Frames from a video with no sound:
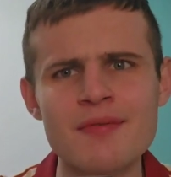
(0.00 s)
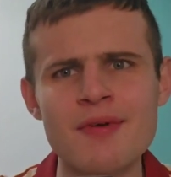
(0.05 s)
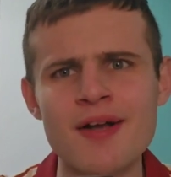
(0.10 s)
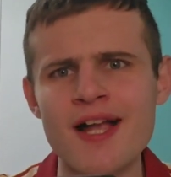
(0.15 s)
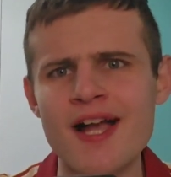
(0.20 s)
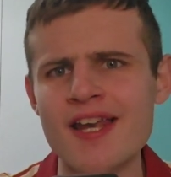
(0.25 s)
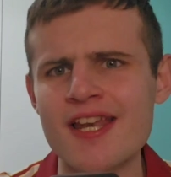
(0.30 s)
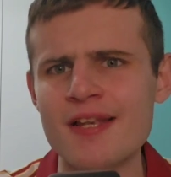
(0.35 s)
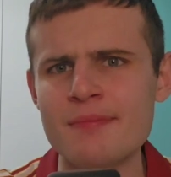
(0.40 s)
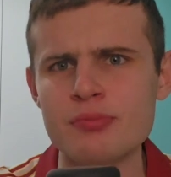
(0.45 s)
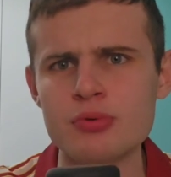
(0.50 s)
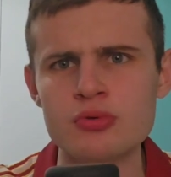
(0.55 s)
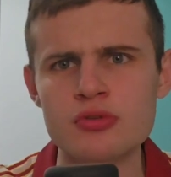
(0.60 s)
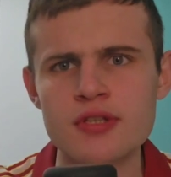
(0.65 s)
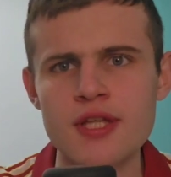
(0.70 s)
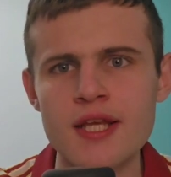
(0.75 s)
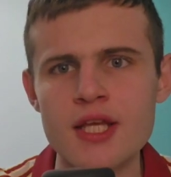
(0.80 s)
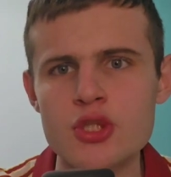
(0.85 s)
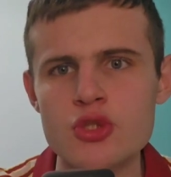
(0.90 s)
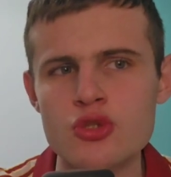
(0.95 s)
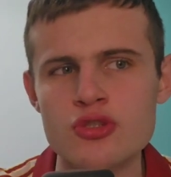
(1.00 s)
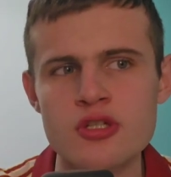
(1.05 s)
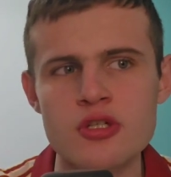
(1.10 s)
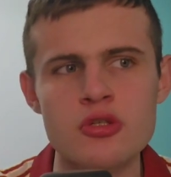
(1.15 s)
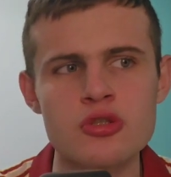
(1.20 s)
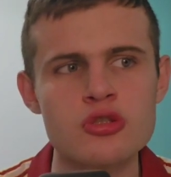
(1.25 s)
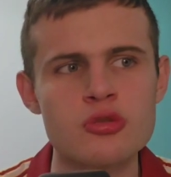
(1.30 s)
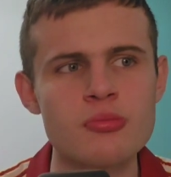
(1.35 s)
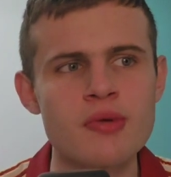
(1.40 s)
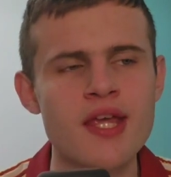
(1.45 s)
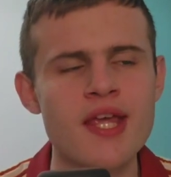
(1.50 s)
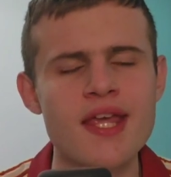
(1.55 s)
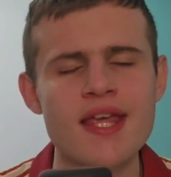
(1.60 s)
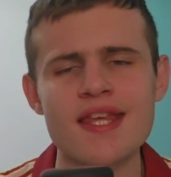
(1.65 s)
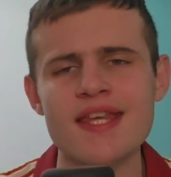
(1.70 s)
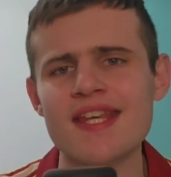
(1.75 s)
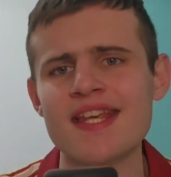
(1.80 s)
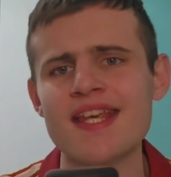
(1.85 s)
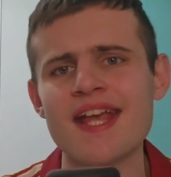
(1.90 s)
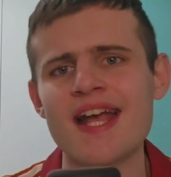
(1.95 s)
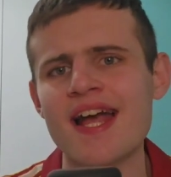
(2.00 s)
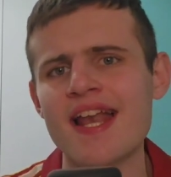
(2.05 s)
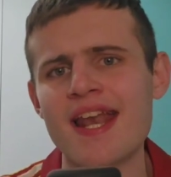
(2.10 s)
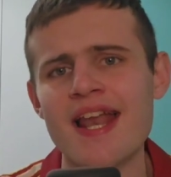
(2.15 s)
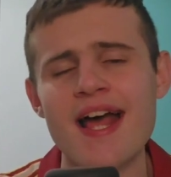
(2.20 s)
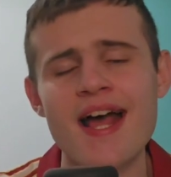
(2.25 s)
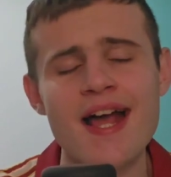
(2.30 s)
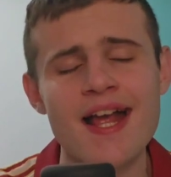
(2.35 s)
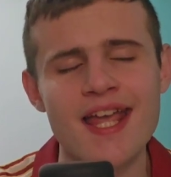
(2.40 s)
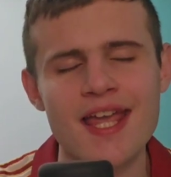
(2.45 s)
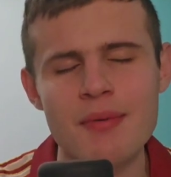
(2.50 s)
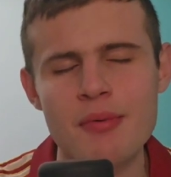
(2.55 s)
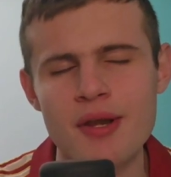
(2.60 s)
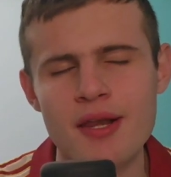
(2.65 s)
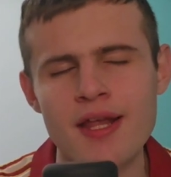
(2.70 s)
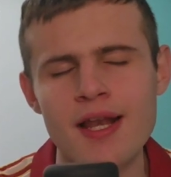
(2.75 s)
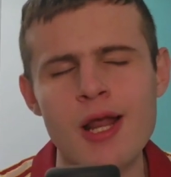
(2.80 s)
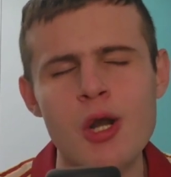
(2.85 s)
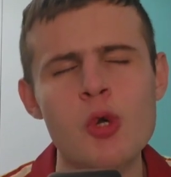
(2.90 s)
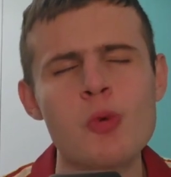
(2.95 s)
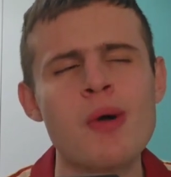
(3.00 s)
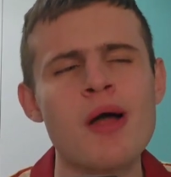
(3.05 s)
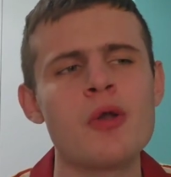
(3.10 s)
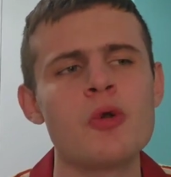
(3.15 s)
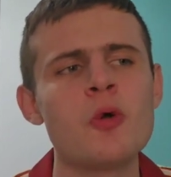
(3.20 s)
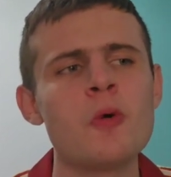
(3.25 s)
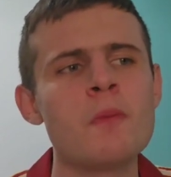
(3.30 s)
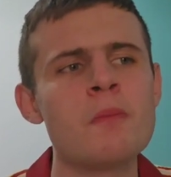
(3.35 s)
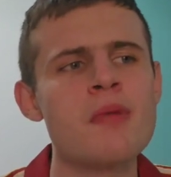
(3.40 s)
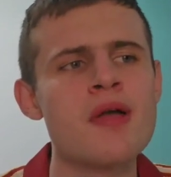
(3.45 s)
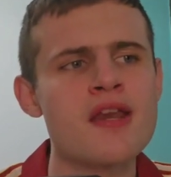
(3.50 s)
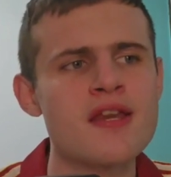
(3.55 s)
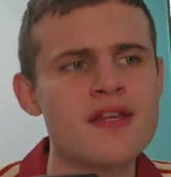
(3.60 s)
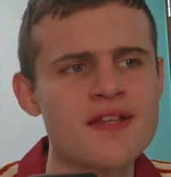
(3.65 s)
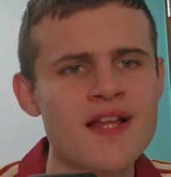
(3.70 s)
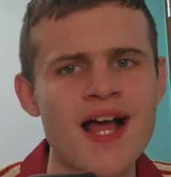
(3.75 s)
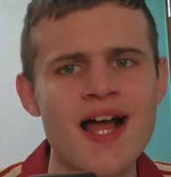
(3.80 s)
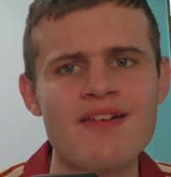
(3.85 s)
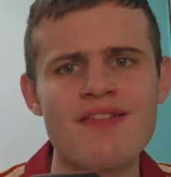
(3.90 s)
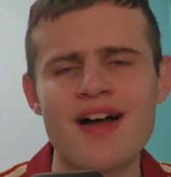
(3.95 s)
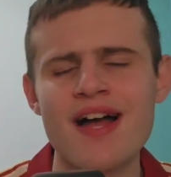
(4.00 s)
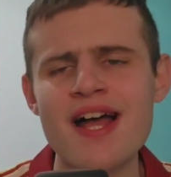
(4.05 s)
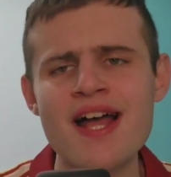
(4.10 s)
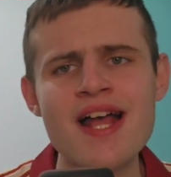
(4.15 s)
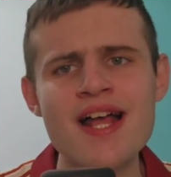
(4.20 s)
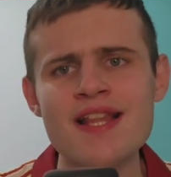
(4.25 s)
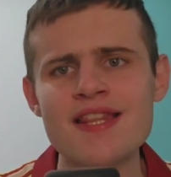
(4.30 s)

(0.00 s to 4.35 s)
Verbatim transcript: magari il punteggio secondo me inganna anche perché la Roma non meritava